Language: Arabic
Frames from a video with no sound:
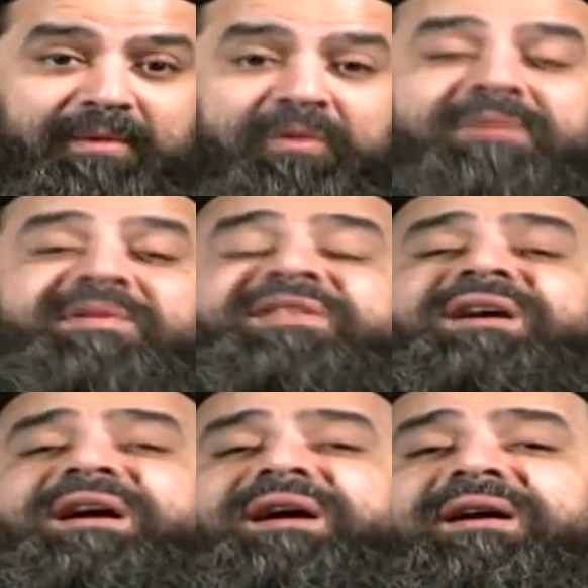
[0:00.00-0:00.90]

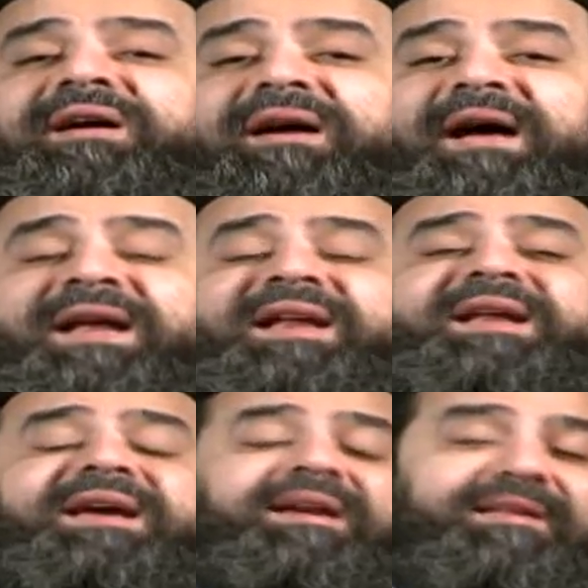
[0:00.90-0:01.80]
والمسيح قال
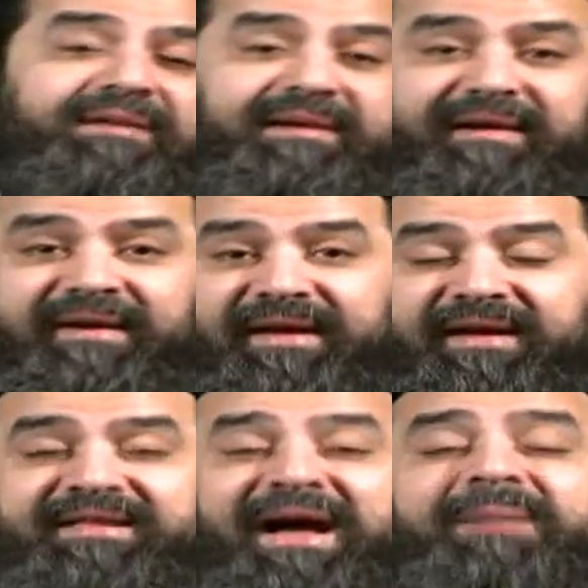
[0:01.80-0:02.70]
لنا كده
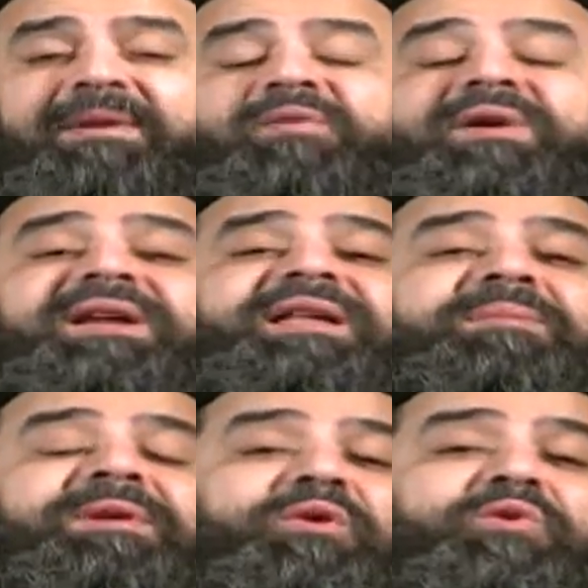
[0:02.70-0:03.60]
إذا عملوا كده
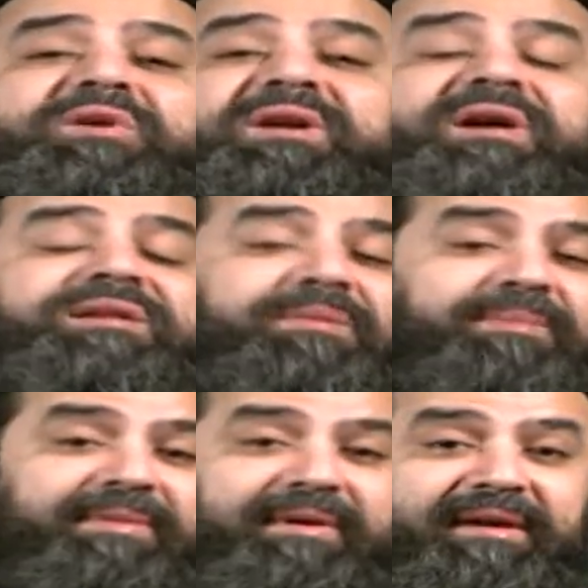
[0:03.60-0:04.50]
بالعود الرطب
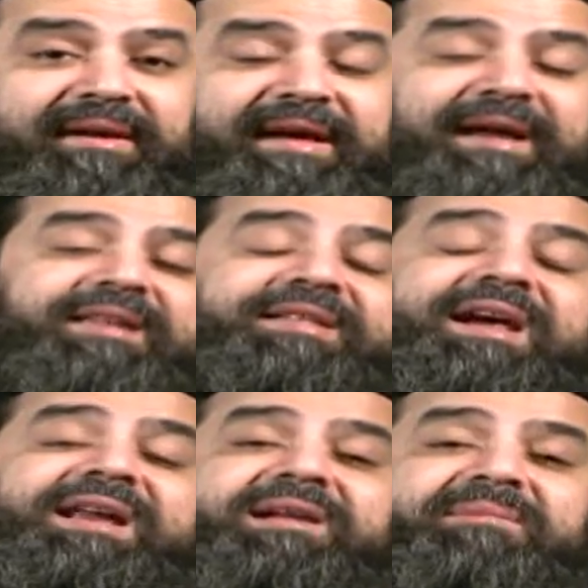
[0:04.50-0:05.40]
يعني إذا
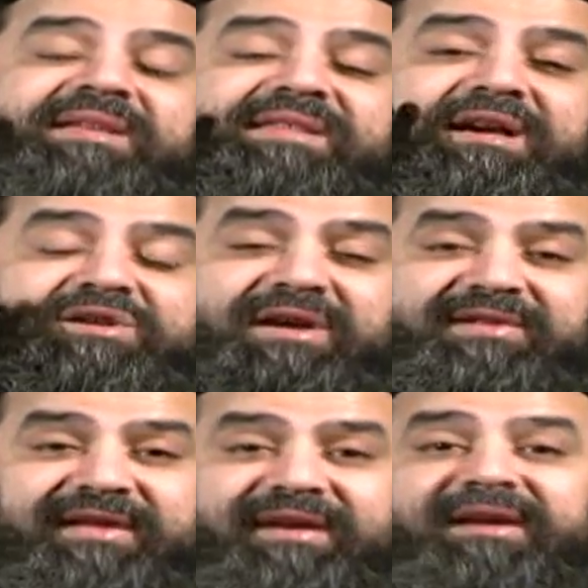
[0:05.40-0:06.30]
كان المسيح
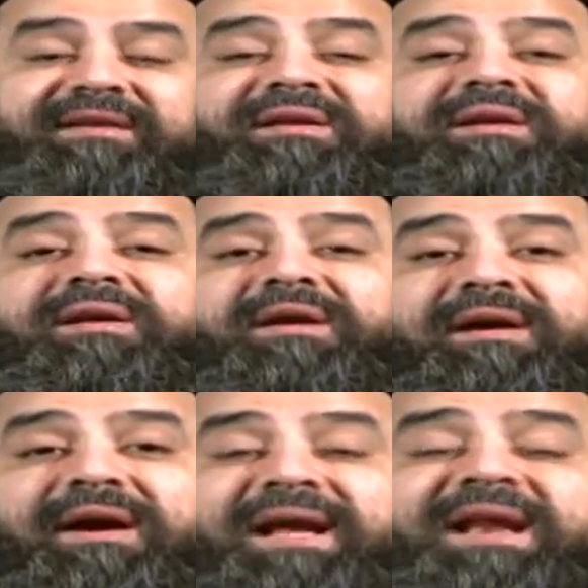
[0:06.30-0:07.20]
شخصيا
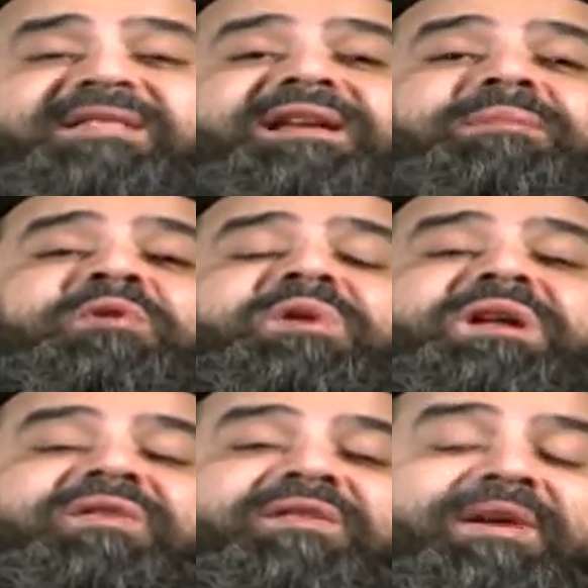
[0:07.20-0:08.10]
الذي لم
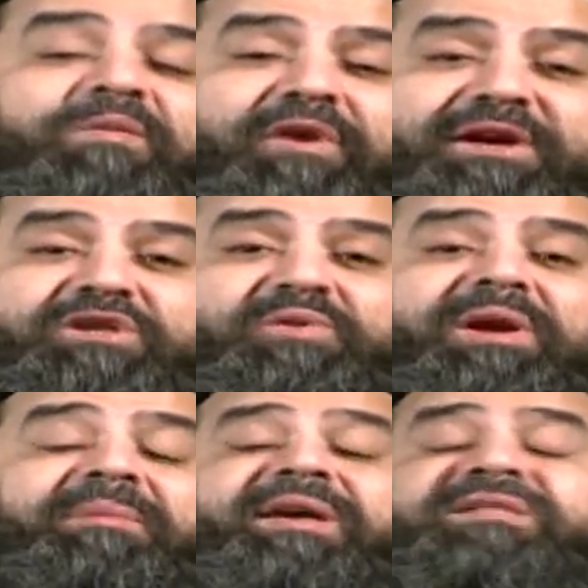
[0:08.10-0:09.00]
يوجد في فمه غش
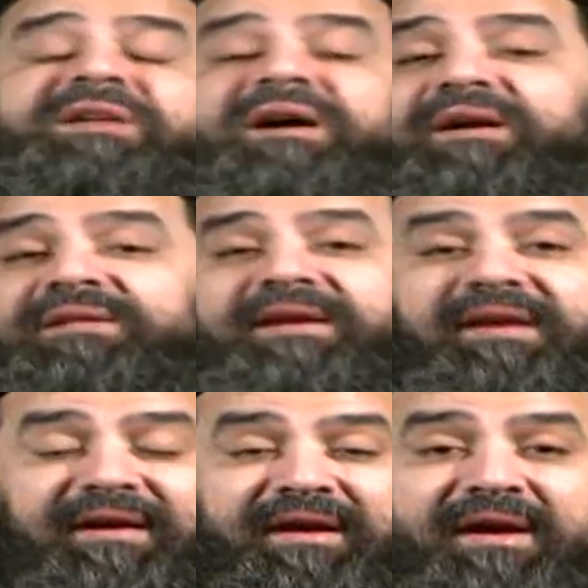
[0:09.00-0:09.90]
ولم يصنع
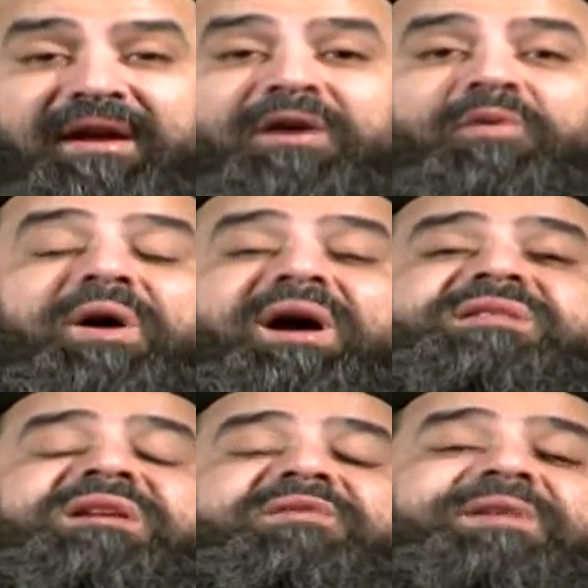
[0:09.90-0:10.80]
خطية
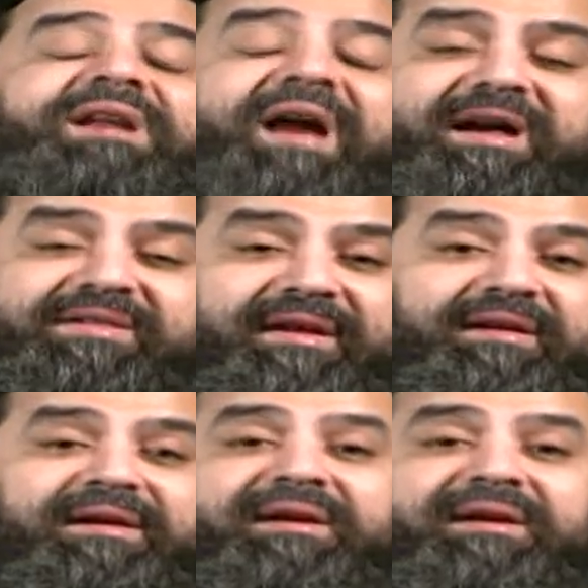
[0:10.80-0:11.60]
وحصل فيه اللي حصل